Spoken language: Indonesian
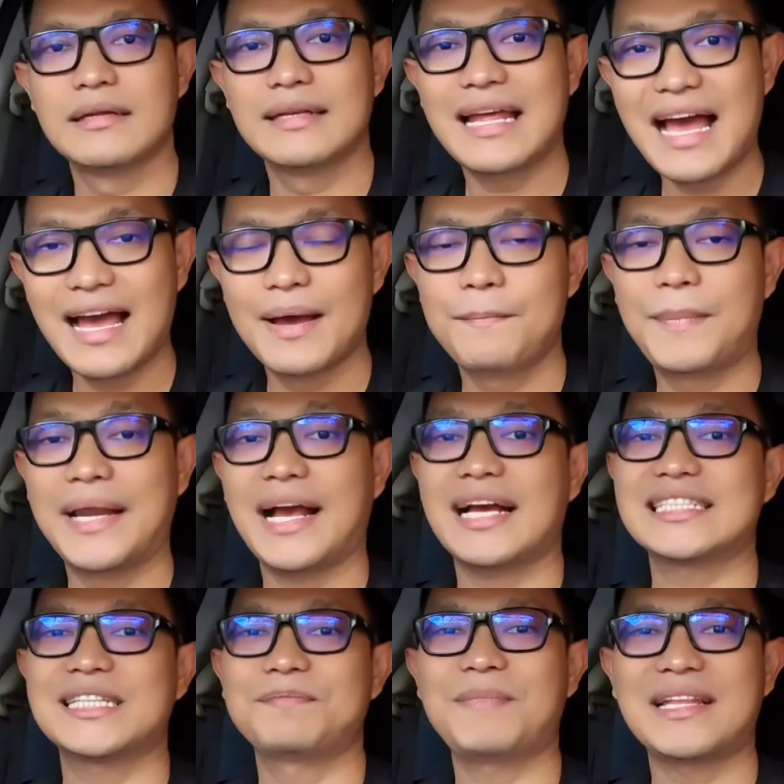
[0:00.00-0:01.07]
Nah, pada
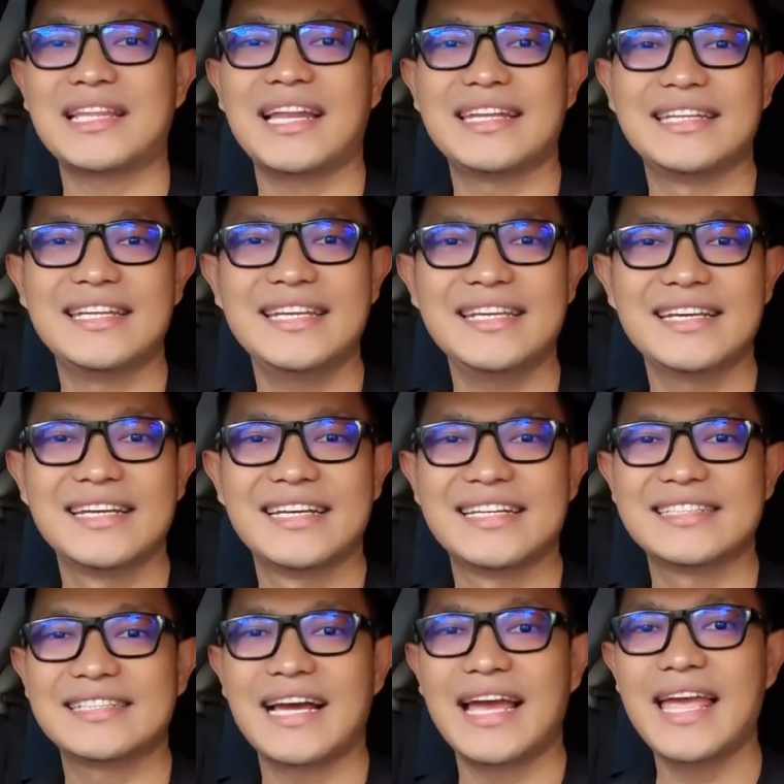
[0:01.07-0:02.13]
kesempatan ini
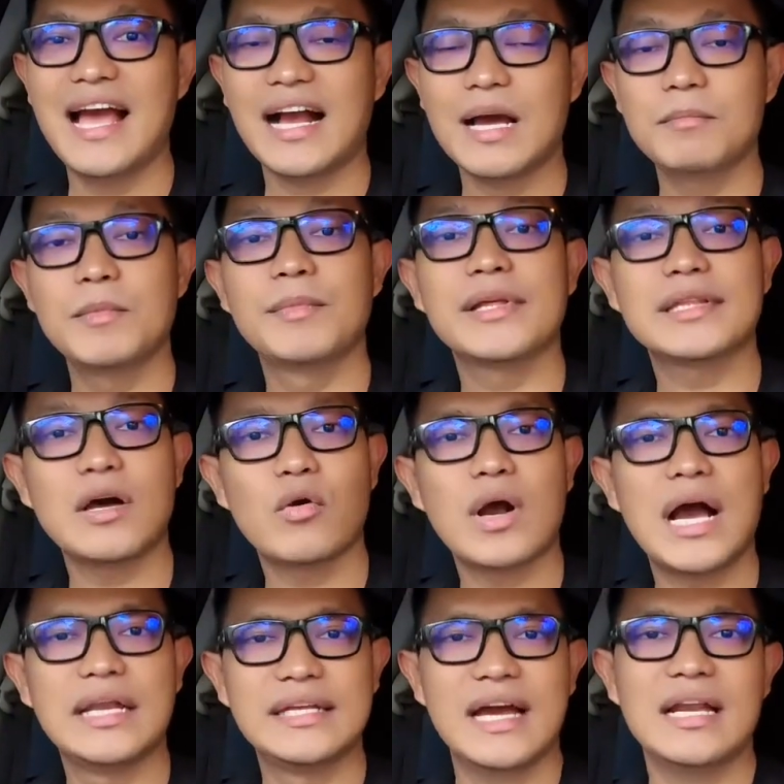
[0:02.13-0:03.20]
saya akan memberitahu
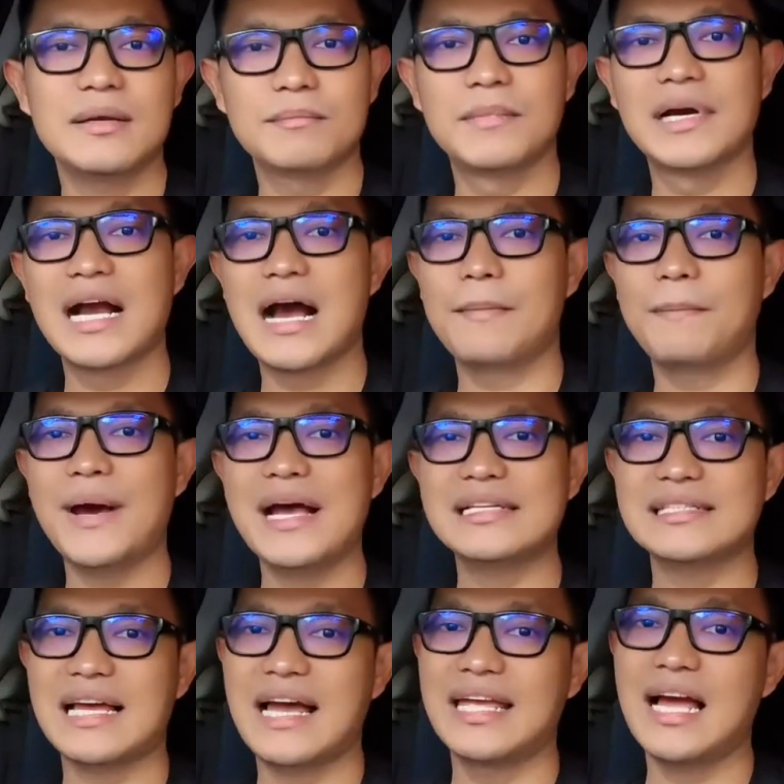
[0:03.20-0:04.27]
kalian mengapa
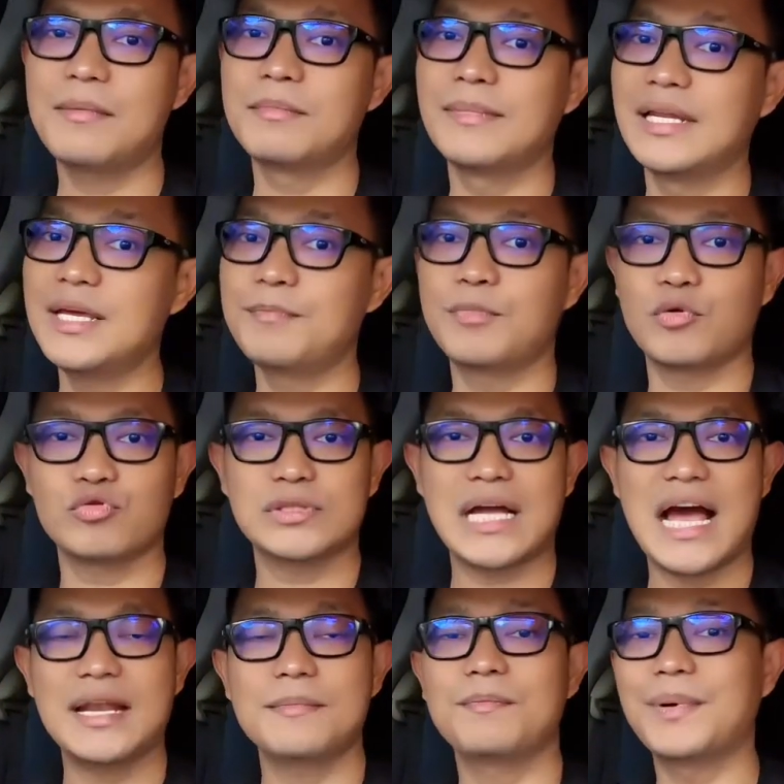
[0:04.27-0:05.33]
saya memilih
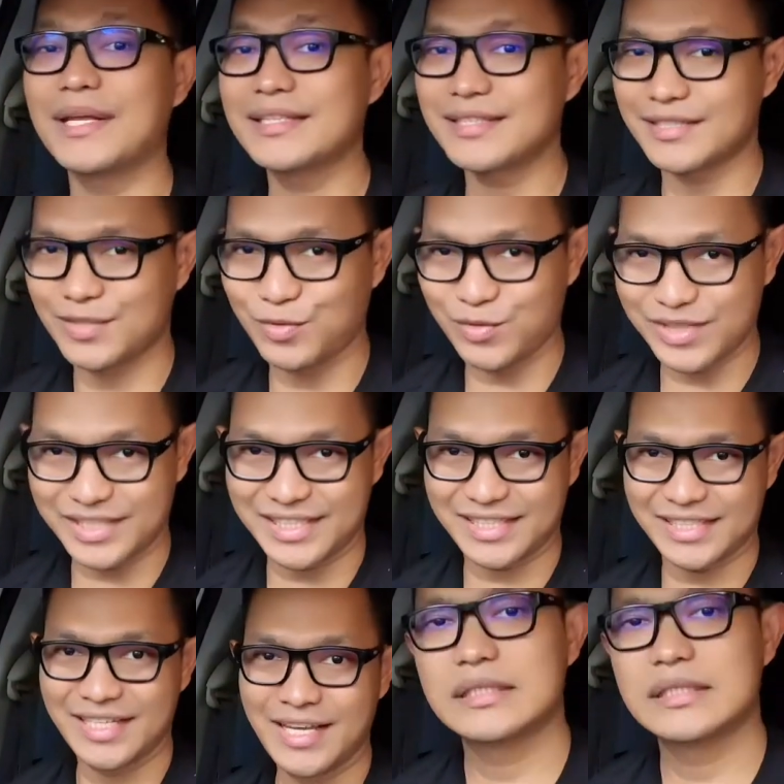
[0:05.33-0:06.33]
perusahaan Princess Cruises.